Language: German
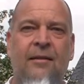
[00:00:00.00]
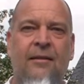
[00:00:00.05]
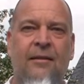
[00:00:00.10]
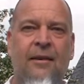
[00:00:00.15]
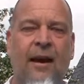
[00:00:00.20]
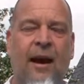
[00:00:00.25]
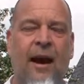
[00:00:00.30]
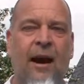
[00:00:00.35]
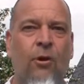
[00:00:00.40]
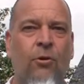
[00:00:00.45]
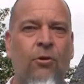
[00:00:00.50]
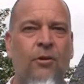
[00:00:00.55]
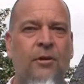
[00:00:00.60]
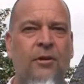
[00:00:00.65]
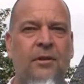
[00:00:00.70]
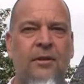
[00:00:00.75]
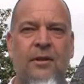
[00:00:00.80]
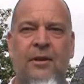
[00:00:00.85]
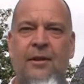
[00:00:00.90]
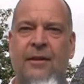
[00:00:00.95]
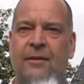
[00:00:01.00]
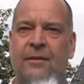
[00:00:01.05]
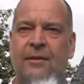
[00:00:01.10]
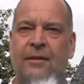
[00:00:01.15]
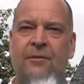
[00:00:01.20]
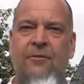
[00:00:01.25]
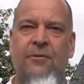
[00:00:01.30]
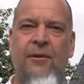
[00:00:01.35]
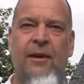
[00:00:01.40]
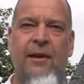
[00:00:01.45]
die Haut äh,
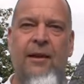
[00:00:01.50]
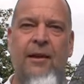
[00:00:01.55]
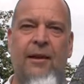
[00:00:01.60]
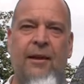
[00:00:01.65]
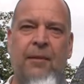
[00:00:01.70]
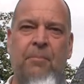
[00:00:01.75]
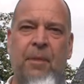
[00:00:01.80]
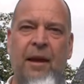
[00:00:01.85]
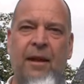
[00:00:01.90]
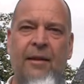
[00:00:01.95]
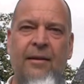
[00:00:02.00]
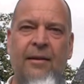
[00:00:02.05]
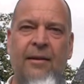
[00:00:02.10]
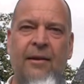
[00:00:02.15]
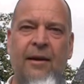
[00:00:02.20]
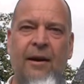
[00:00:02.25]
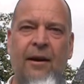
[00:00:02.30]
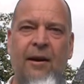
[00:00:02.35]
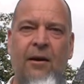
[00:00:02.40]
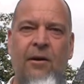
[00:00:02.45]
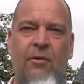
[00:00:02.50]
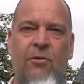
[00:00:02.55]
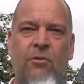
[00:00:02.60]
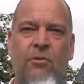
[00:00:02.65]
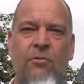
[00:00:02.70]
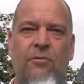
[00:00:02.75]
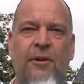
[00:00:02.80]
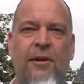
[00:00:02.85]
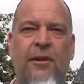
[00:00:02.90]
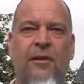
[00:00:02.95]
sieht viel lebendiger
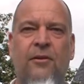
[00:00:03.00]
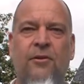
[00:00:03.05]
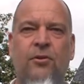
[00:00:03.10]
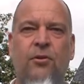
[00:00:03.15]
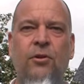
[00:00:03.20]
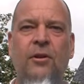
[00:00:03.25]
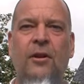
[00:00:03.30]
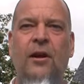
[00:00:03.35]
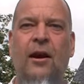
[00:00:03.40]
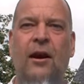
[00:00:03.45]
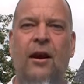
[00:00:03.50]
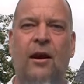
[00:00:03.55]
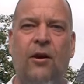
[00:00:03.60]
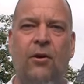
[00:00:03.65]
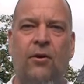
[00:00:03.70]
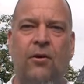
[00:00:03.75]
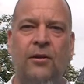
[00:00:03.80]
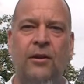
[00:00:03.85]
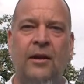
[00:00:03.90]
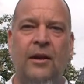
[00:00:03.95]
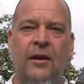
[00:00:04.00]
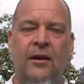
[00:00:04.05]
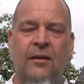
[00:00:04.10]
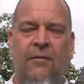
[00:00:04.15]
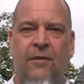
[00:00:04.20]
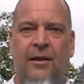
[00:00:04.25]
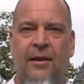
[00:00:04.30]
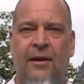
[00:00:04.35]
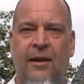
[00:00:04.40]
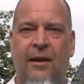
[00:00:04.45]
und viel gesünder aus.
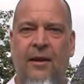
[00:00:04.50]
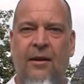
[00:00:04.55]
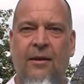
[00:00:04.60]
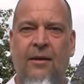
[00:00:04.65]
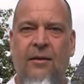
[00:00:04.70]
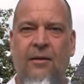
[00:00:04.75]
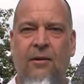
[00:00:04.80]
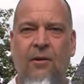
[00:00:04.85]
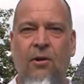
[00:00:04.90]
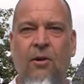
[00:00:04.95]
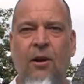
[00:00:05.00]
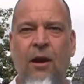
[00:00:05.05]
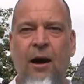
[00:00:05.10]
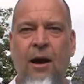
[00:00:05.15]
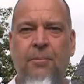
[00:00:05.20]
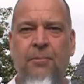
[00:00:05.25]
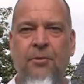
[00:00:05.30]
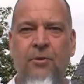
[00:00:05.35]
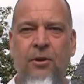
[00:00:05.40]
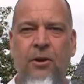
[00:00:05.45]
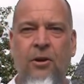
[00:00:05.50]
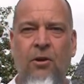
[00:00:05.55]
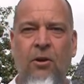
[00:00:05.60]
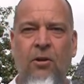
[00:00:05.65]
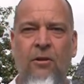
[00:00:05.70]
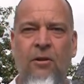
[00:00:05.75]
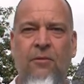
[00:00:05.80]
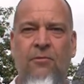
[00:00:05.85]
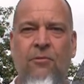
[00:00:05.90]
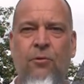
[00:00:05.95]
Wenn ihr Glück habt und ihr
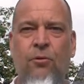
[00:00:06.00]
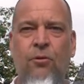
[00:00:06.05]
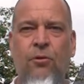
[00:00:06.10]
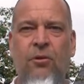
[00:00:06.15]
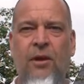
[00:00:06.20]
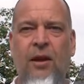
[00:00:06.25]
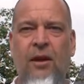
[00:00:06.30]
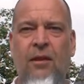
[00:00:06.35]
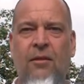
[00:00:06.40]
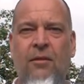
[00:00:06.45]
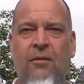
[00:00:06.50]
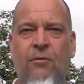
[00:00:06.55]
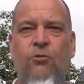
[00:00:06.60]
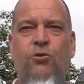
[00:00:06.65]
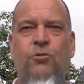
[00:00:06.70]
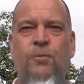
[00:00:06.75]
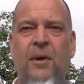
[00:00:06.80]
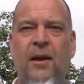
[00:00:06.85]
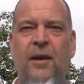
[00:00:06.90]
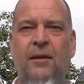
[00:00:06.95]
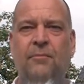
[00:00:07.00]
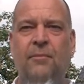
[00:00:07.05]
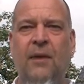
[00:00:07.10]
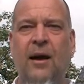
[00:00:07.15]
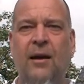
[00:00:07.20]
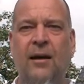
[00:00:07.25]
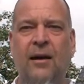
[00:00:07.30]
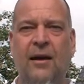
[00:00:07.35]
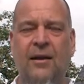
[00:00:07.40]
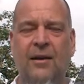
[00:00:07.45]
könnt die Fotos erst so spät
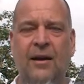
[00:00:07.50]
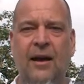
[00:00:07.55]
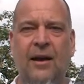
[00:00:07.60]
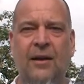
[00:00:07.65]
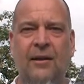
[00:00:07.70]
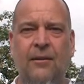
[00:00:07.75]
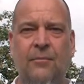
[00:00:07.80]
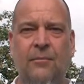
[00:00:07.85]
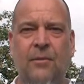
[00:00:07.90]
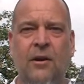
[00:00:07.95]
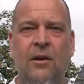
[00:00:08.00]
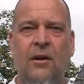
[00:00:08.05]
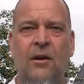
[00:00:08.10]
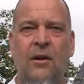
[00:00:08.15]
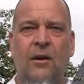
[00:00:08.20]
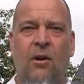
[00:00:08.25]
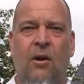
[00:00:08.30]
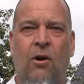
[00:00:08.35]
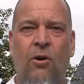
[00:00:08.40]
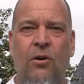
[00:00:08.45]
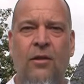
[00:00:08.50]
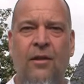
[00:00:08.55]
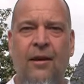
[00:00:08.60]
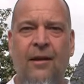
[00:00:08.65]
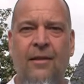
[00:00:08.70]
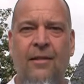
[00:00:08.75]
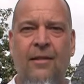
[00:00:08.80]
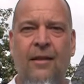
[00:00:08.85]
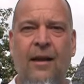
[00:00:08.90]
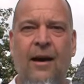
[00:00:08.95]
machen an einem
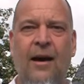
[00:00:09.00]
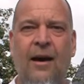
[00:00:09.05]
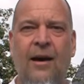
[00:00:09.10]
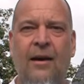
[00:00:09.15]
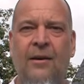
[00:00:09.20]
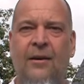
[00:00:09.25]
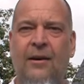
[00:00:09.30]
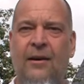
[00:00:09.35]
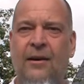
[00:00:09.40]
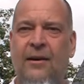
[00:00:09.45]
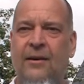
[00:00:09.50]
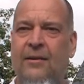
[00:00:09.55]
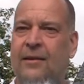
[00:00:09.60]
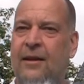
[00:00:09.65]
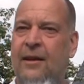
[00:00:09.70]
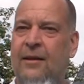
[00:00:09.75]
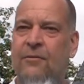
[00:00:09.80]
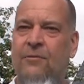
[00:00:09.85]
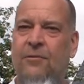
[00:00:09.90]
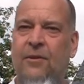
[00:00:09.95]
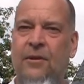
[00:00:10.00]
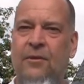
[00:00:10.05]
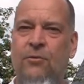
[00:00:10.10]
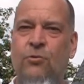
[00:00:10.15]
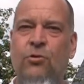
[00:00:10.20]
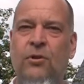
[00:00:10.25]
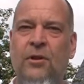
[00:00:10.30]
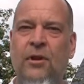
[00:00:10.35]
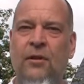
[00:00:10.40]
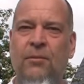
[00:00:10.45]
Hochzeitstag äh, dann
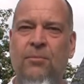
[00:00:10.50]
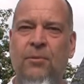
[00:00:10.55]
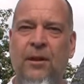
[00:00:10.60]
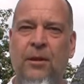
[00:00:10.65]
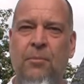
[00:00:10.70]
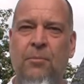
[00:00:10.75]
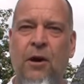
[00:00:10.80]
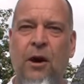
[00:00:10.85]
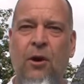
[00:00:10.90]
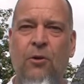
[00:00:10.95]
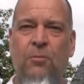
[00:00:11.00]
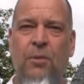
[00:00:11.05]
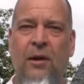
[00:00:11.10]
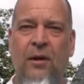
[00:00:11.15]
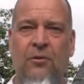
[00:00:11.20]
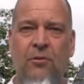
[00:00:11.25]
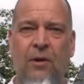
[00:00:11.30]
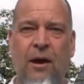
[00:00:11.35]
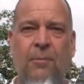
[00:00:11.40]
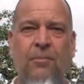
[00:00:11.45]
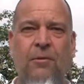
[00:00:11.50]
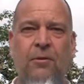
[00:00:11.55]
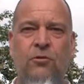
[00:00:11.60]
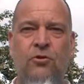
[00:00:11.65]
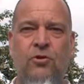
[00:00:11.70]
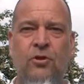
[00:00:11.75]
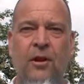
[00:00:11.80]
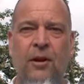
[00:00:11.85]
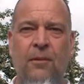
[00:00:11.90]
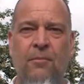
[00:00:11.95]
versucht das mit dem Brautpaar so
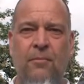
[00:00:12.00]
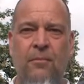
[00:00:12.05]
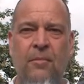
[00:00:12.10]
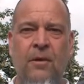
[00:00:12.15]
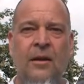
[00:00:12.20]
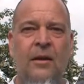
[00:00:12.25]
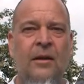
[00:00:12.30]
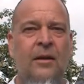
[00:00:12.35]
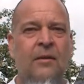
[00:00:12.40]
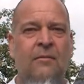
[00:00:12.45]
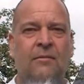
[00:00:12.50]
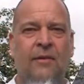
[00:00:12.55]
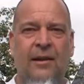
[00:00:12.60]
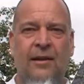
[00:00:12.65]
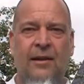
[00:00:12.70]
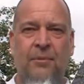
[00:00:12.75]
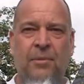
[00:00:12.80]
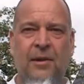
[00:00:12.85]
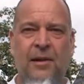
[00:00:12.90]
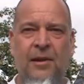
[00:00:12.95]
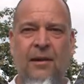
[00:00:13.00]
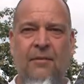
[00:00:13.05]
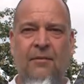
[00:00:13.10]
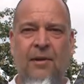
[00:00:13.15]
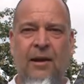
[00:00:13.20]
abzustimmen, weil die Bilder